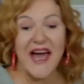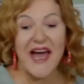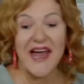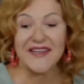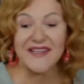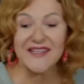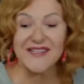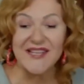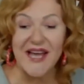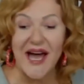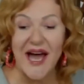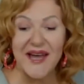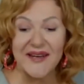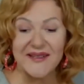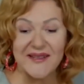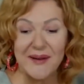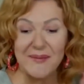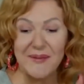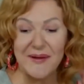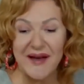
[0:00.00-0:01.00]
Nergis
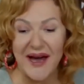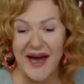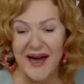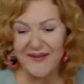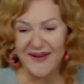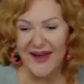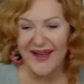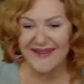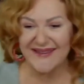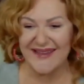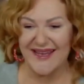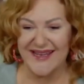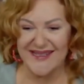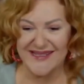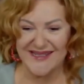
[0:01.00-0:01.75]
harika bir kahvaltı